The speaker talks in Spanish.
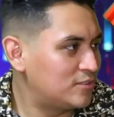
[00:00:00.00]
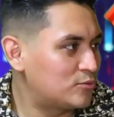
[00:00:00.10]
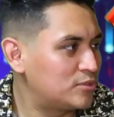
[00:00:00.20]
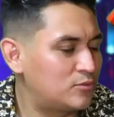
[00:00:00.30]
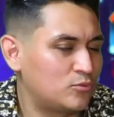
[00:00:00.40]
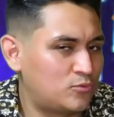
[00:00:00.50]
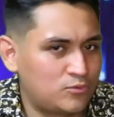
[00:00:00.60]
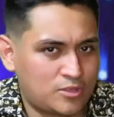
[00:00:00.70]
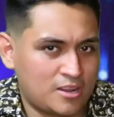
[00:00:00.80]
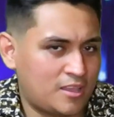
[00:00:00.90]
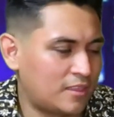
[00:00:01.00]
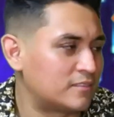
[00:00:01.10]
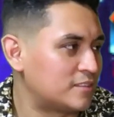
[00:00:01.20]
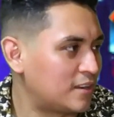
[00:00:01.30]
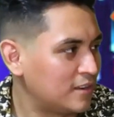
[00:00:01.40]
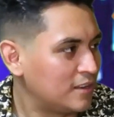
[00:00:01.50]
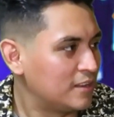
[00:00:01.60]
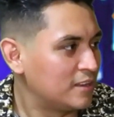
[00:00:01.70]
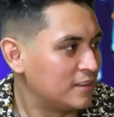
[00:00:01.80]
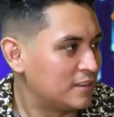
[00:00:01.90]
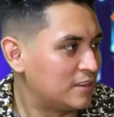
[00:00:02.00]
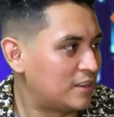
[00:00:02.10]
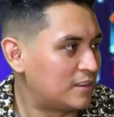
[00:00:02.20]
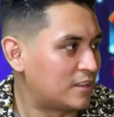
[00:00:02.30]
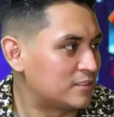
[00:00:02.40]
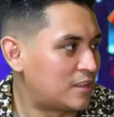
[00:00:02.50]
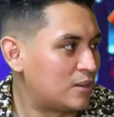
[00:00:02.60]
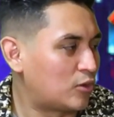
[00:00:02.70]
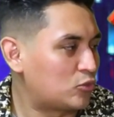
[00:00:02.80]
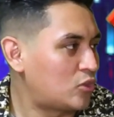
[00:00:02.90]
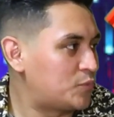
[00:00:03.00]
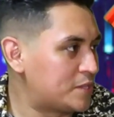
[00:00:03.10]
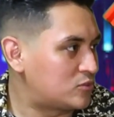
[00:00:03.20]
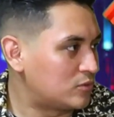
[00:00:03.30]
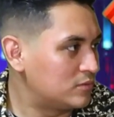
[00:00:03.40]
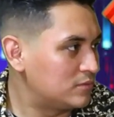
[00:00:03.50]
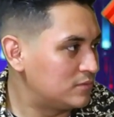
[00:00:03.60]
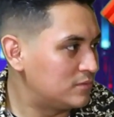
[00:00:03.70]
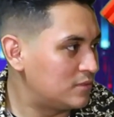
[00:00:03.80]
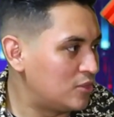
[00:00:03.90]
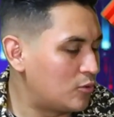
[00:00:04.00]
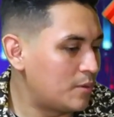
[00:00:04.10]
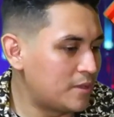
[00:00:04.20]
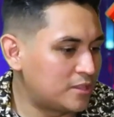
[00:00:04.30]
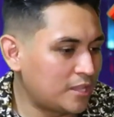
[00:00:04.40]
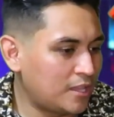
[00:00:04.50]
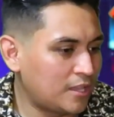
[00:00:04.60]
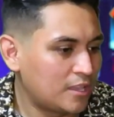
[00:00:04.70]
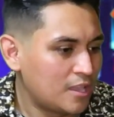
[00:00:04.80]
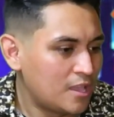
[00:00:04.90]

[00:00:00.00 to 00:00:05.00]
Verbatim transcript: Entonces tú, tú tienes que decir a lo que tú has visto. Y obviamente...